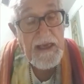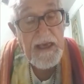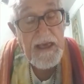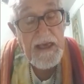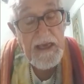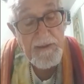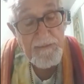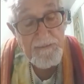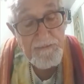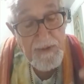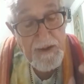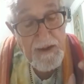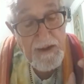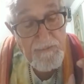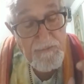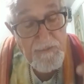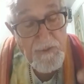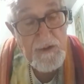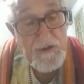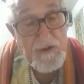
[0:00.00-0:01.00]
e per il
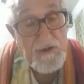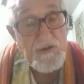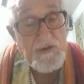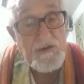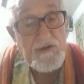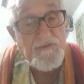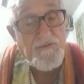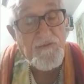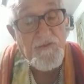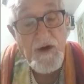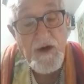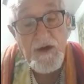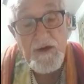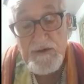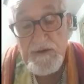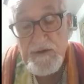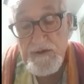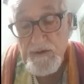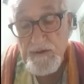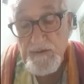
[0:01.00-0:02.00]
vostro
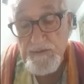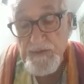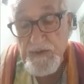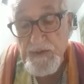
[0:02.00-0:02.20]
sforzo